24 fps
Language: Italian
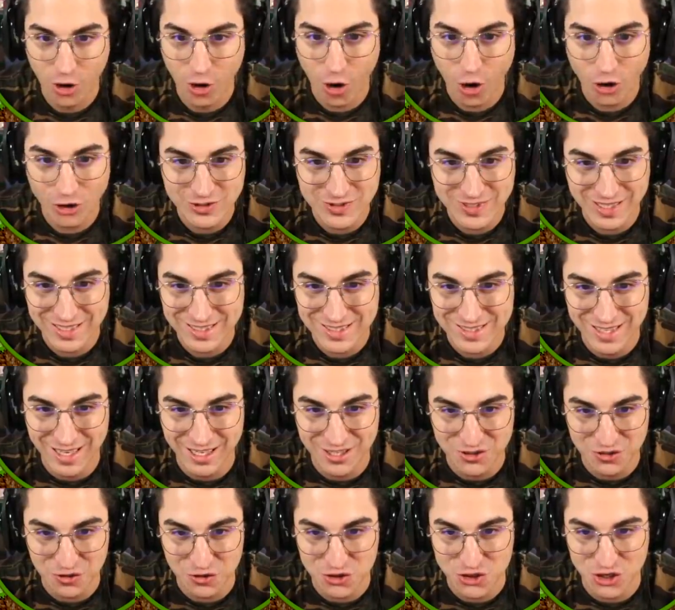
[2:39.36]
Cosa sta
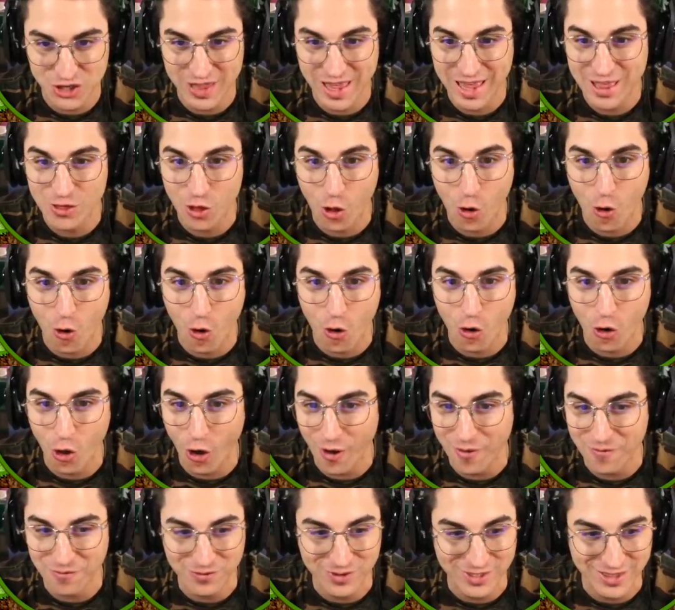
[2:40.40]
succedendo? Non
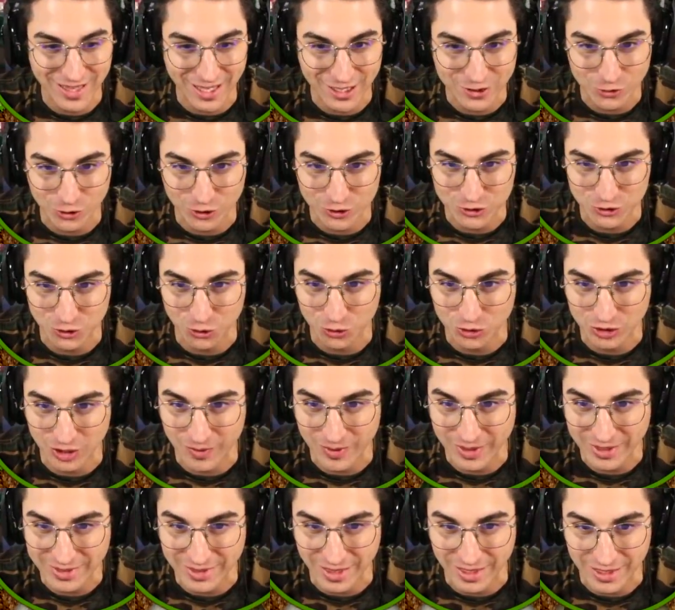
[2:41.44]
l'ho invitato
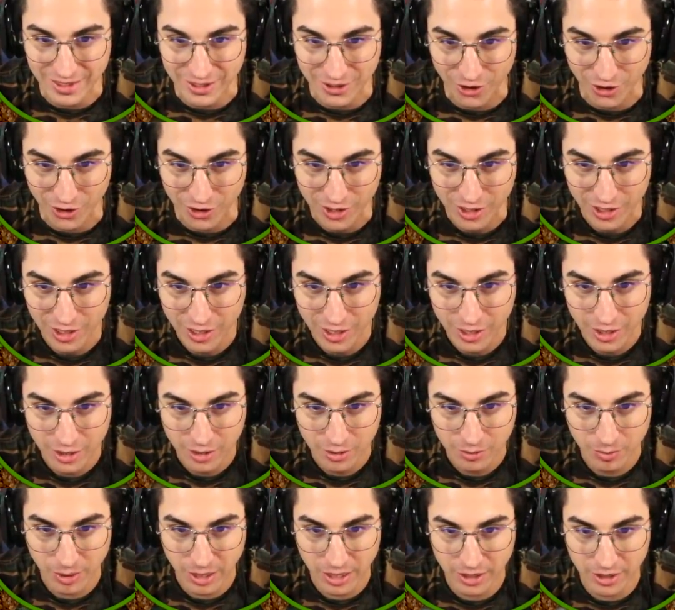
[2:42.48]
assolutamente io.
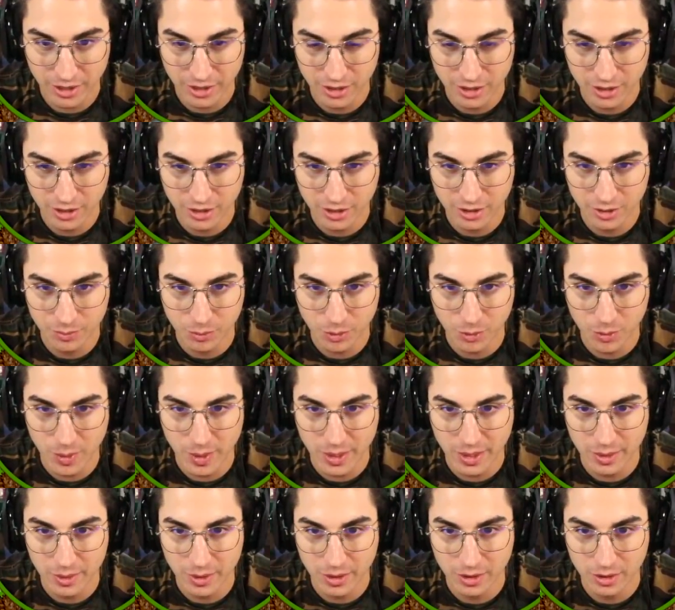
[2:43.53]
Ma eh, il
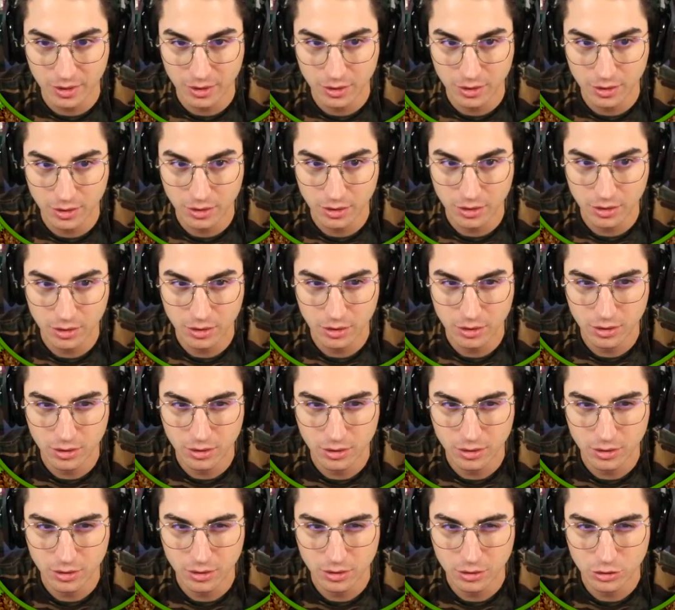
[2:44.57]
problema è che
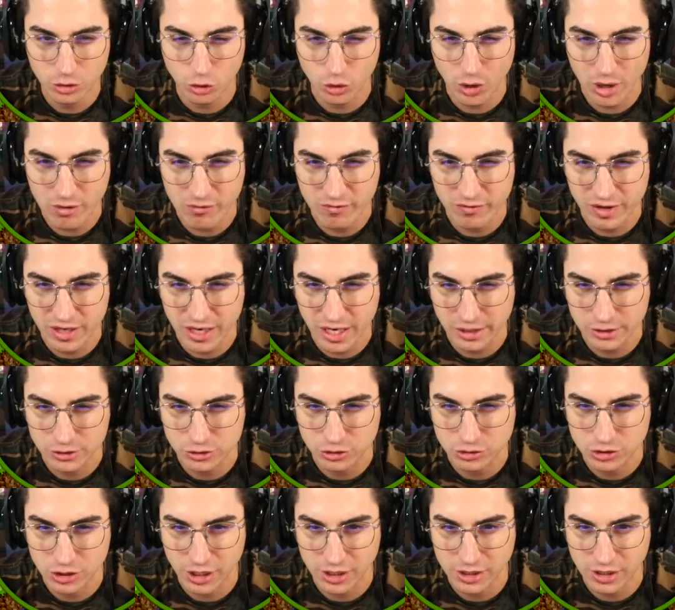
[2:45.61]
non ha un
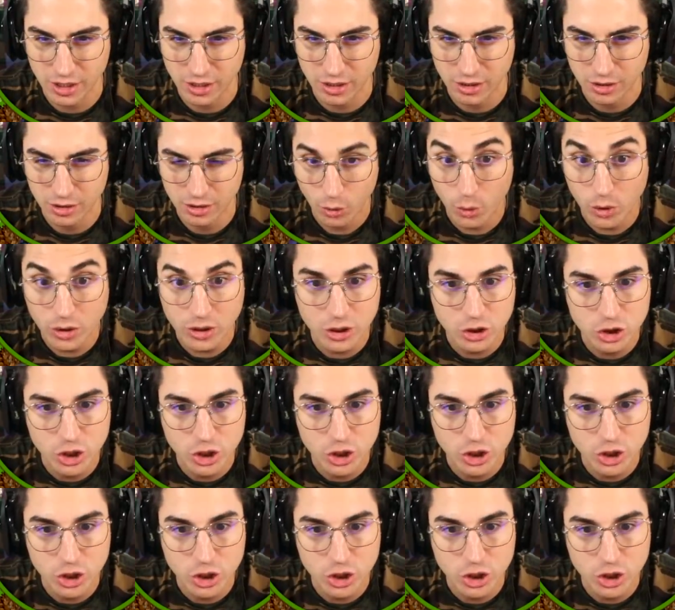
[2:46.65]
villaggio Jaden. Quindi